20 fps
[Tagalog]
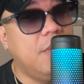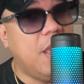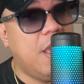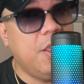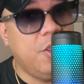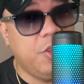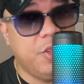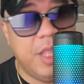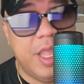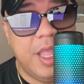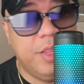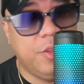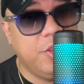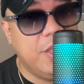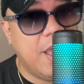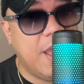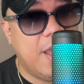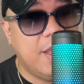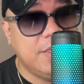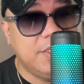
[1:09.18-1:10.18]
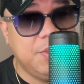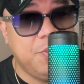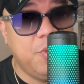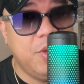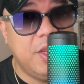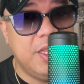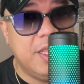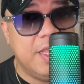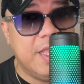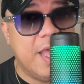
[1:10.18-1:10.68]
ano, ito na,
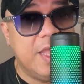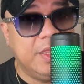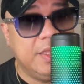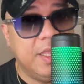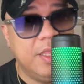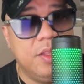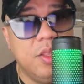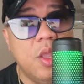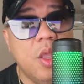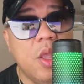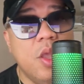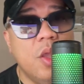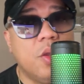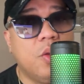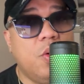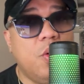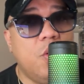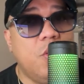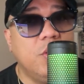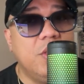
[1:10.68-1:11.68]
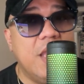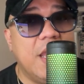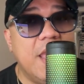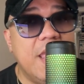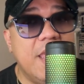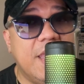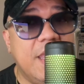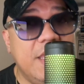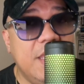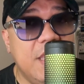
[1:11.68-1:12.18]
simulan na natin. Kung
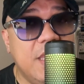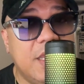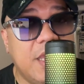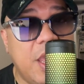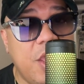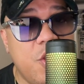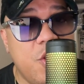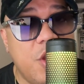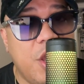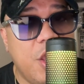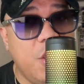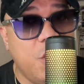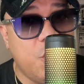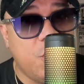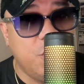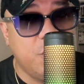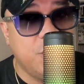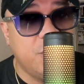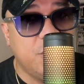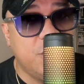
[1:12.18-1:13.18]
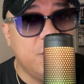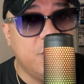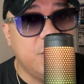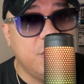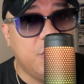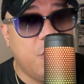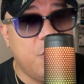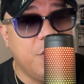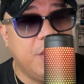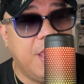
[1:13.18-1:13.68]
nakikinig kayo ngayon,
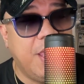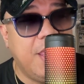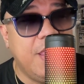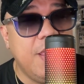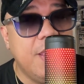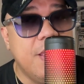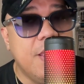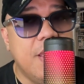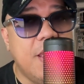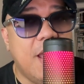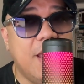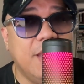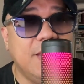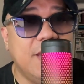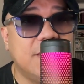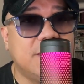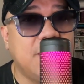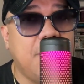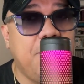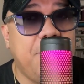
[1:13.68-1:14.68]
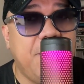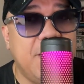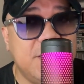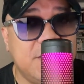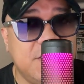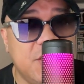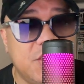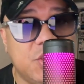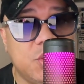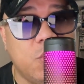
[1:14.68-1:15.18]
okay, at nasa
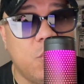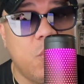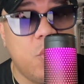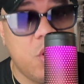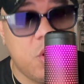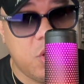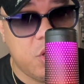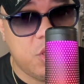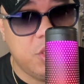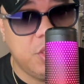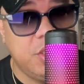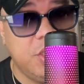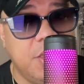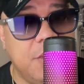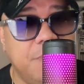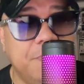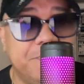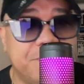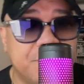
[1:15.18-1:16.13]
business world,